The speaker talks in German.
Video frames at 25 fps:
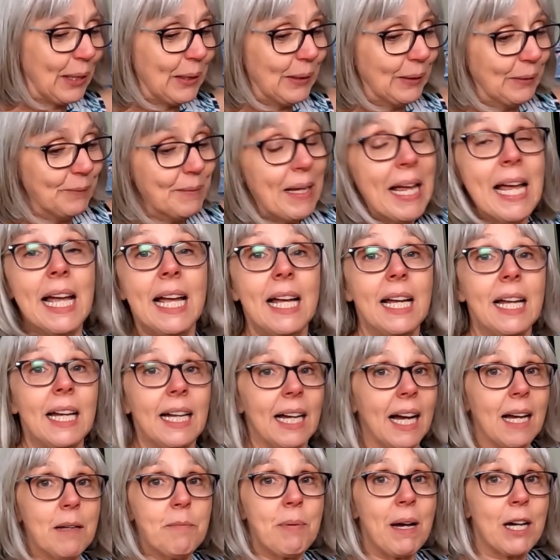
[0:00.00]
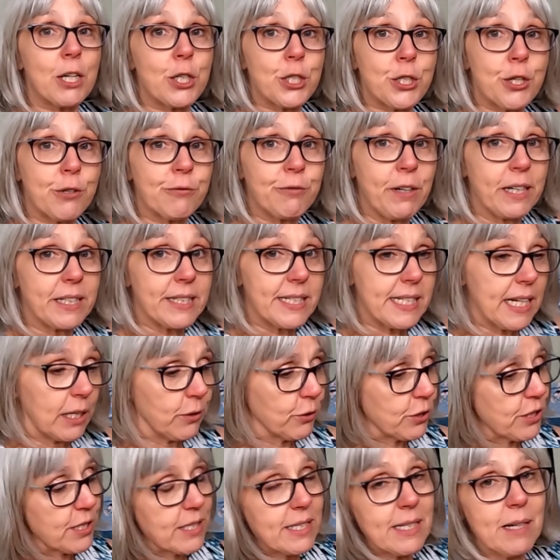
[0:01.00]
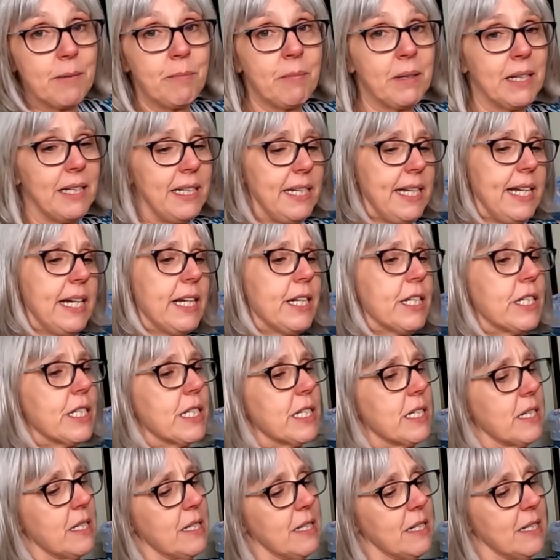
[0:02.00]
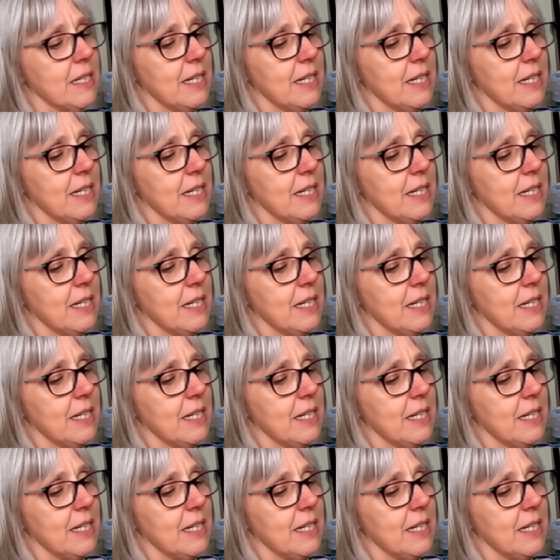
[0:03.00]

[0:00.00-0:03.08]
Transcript: Ein paar Stoffe hat sie auch zusammengelegt.